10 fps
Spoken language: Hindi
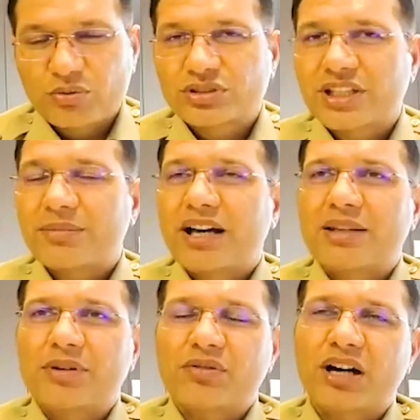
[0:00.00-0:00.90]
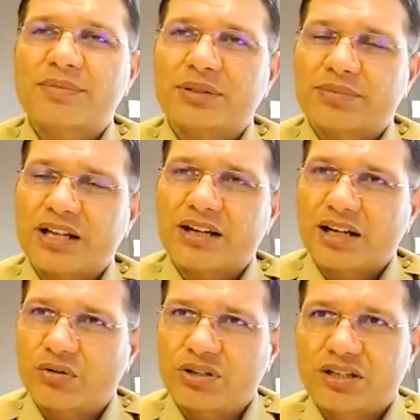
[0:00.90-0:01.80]
उसके बाद में वो आपसे आपका
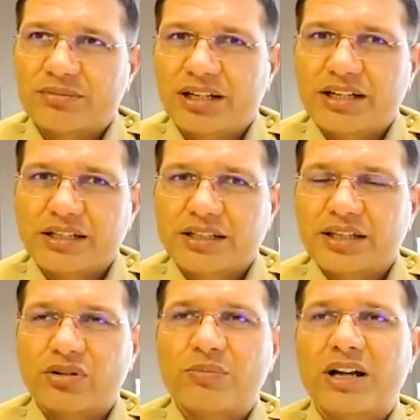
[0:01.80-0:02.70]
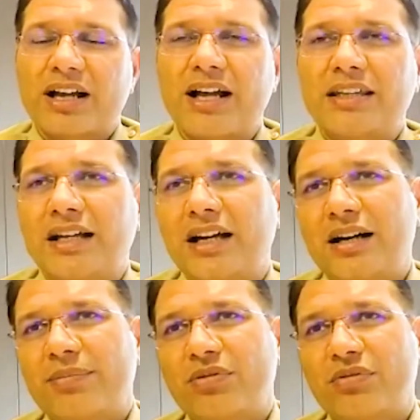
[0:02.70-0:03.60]
अकाउंट नंबर लेके और बाकायदा
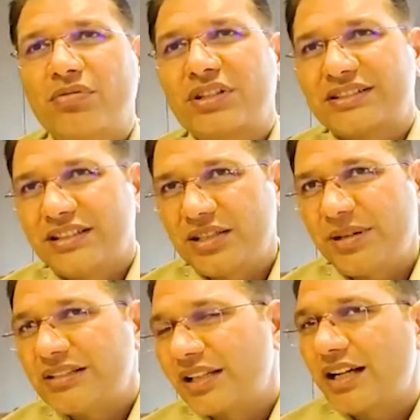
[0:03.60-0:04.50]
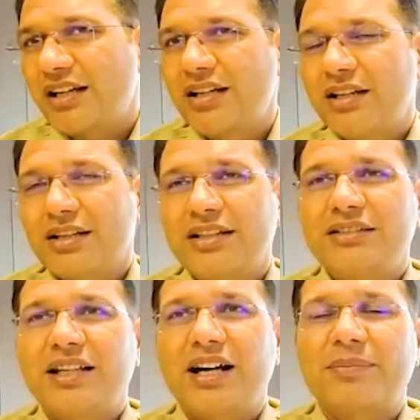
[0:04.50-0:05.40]
आपको रसीद भेजेगा कि
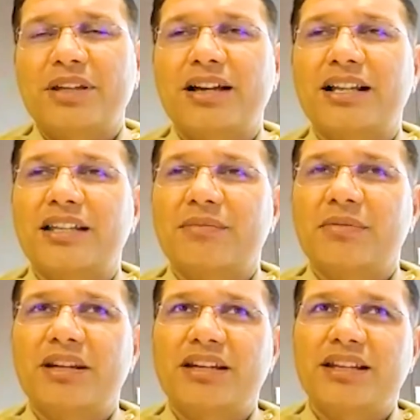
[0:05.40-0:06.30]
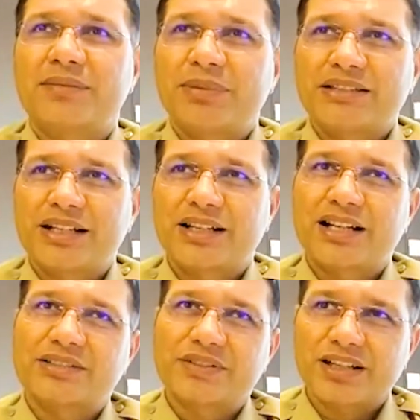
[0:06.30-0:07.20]
जी आपके खाते में मैंने ये पैसा
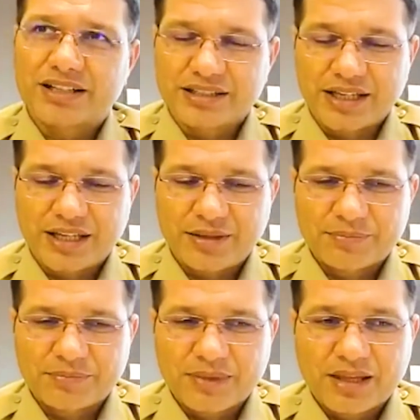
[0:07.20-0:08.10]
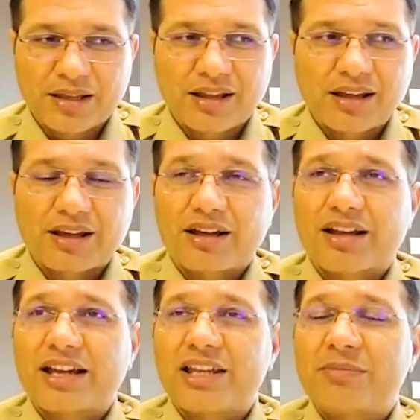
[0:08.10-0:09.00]
ट्रांसफ़र कर दिया है
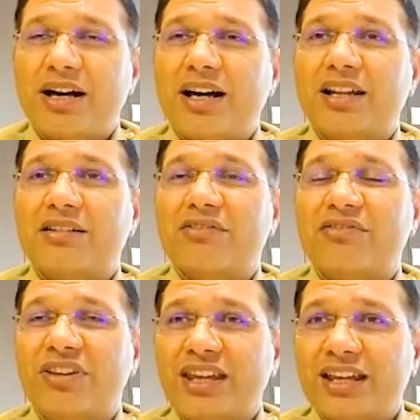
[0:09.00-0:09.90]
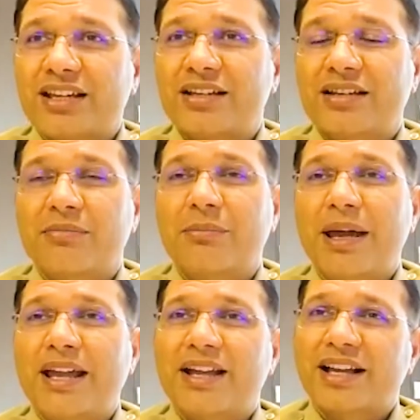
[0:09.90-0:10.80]
कई बार फेक
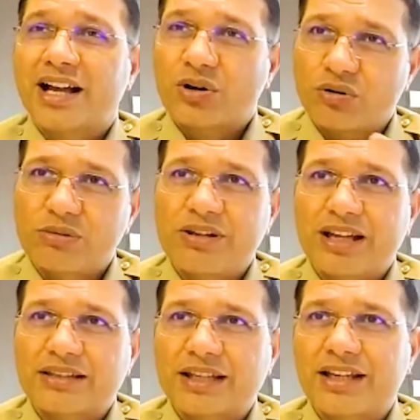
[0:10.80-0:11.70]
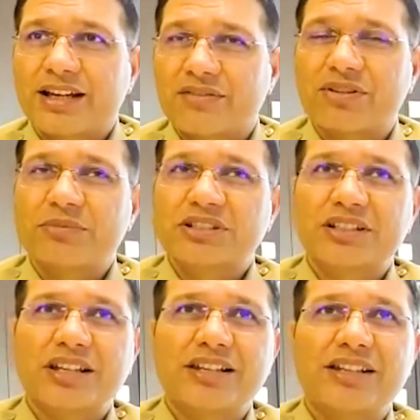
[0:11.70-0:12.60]
बैंक का कॉल भी आता है
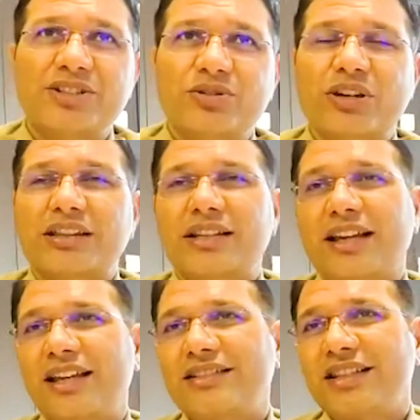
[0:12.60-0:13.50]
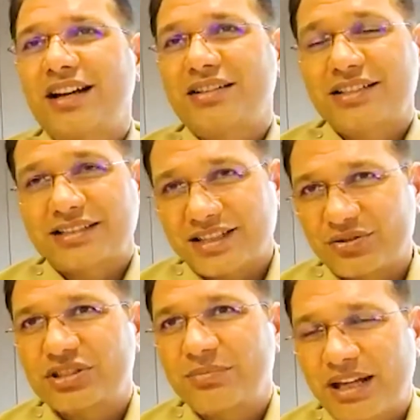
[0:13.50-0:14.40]
कंफर्मेशन के लिए जो कहता है कि जी जैसा
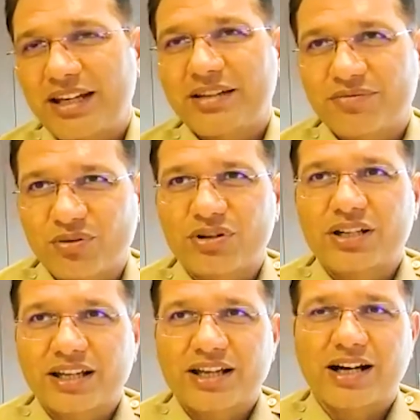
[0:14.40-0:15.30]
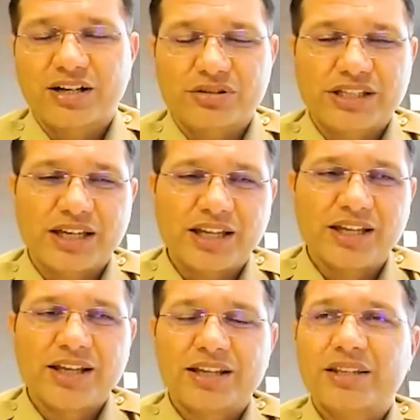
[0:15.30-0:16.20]
उसने पहले फ्रॉड ने कहा होता है
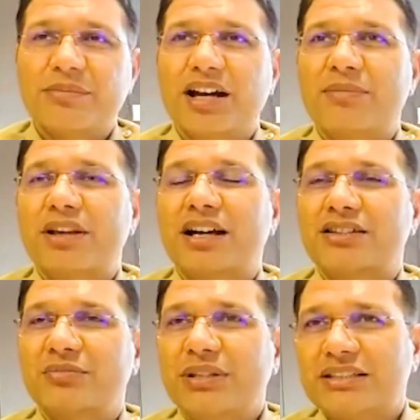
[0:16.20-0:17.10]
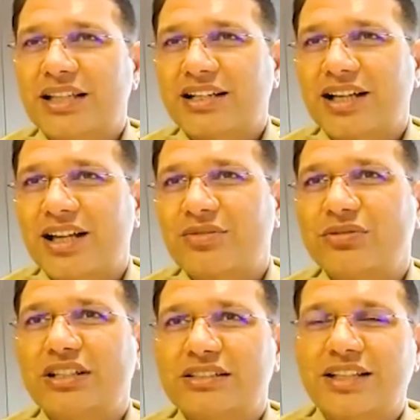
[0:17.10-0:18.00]
कि मैं आपके खाते में 20 लाख डाल रहा
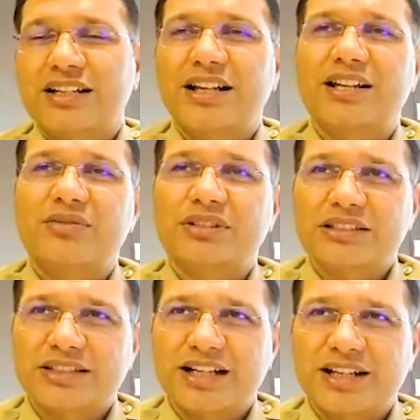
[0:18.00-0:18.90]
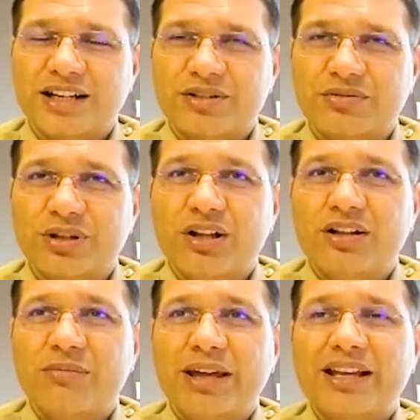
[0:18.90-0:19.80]
हूँ 10 लाख डाल रहा हूँ 30 लाख डाल रहा हूँ
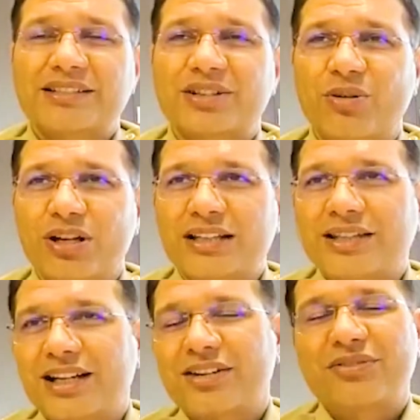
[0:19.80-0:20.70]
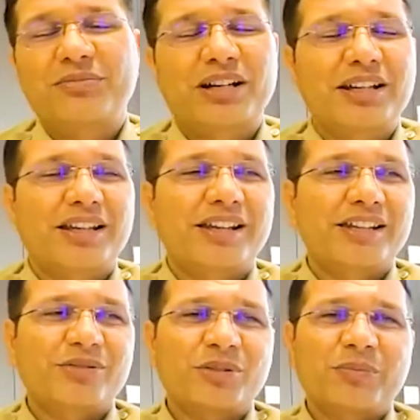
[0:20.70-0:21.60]
बैंक से कॉल आता है कंफर्म करने के
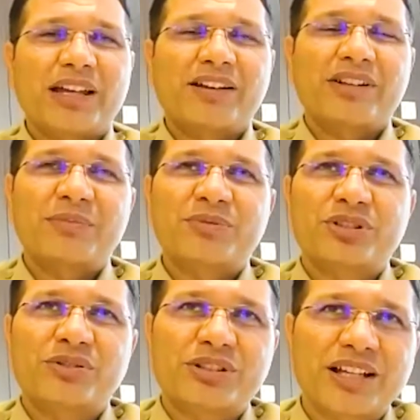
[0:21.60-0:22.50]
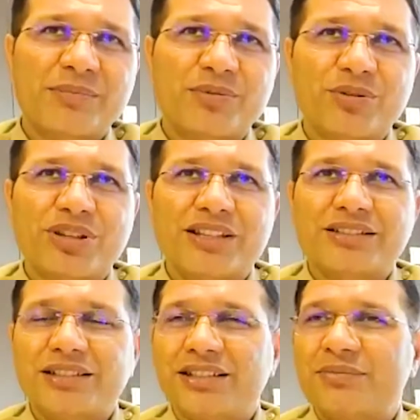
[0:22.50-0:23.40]
लिए और बैंक वाले पूछ रहे होते हैं आपको कि
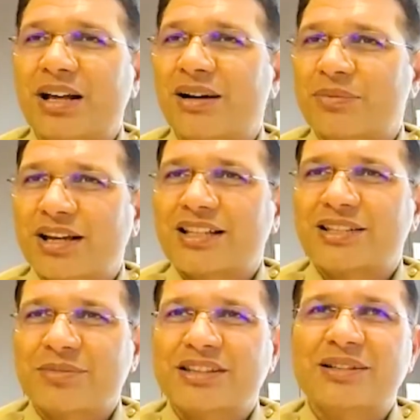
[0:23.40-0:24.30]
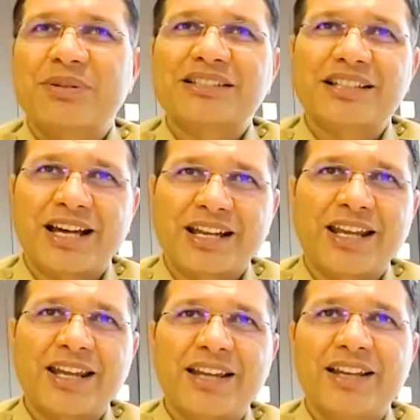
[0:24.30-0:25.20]
जी आपके खाते में इतने पैसे
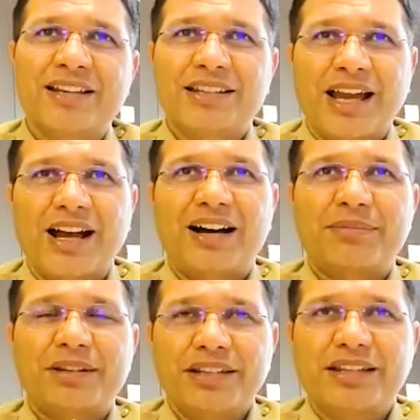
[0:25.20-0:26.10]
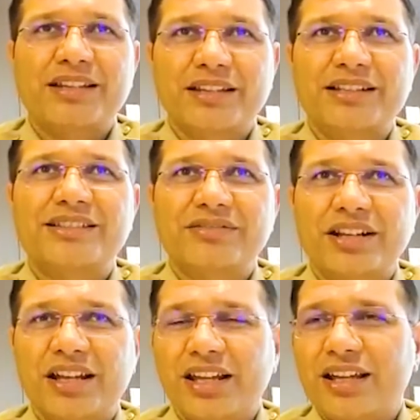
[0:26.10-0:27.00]
आने क्या आप ठीक
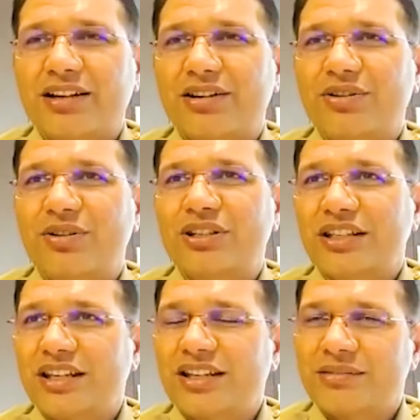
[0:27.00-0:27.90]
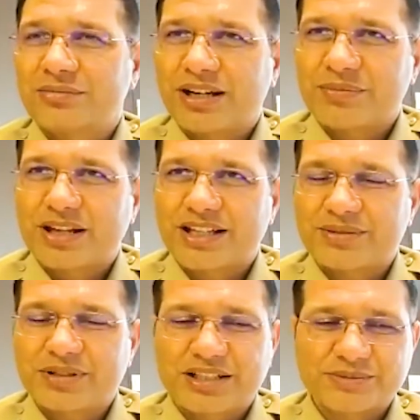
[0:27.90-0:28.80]
रिसीवर हैं और ये आपके खाते
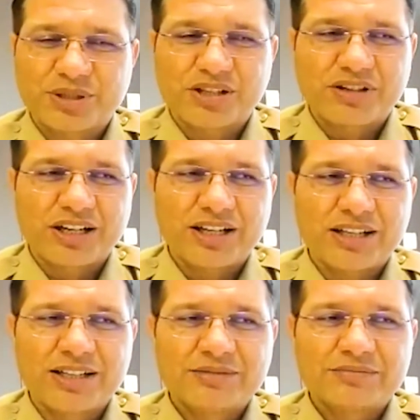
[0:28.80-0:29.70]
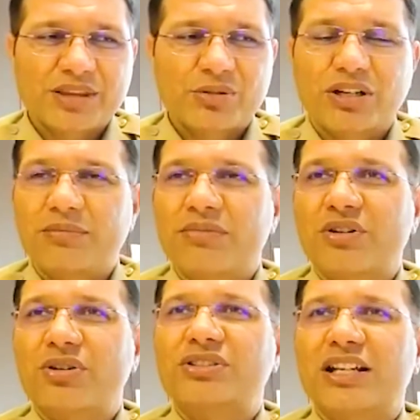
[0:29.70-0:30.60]
में ट्रांसफ़र करवा रहे हैं तो हम
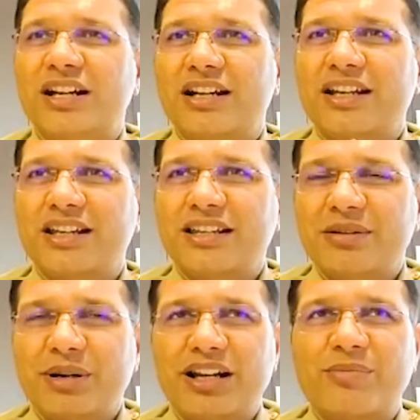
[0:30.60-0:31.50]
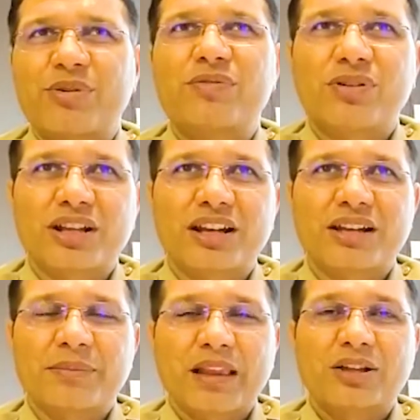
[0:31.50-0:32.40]
क्रॉस चेक करने के लिए एक बार आपको फ़ोन कर रहे
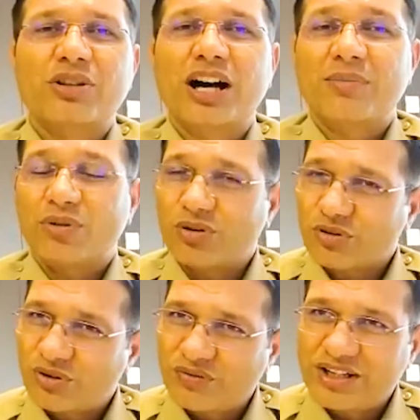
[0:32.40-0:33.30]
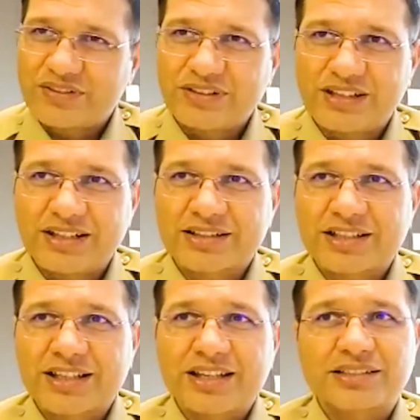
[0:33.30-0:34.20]
हैं तो आप और कॉन्फिडेंट फील करते
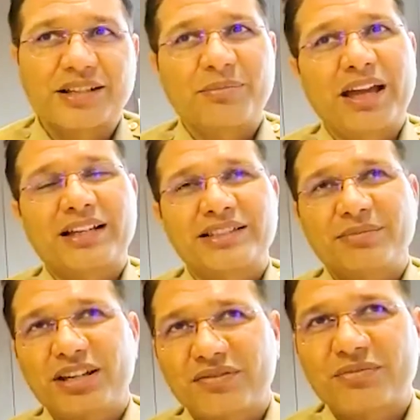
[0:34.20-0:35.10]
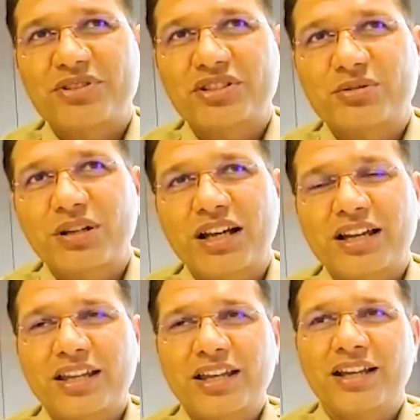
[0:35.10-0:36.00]
हैं कि अच्छा बैंक से भी कन्फर्मेशन कॉल आ
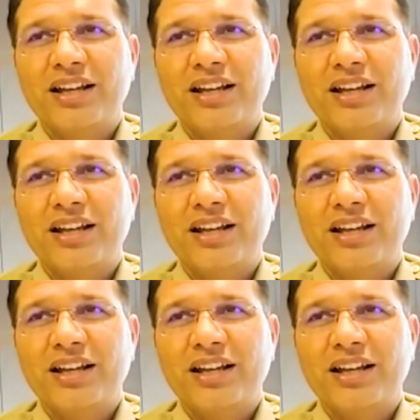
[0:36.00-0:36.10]
गई है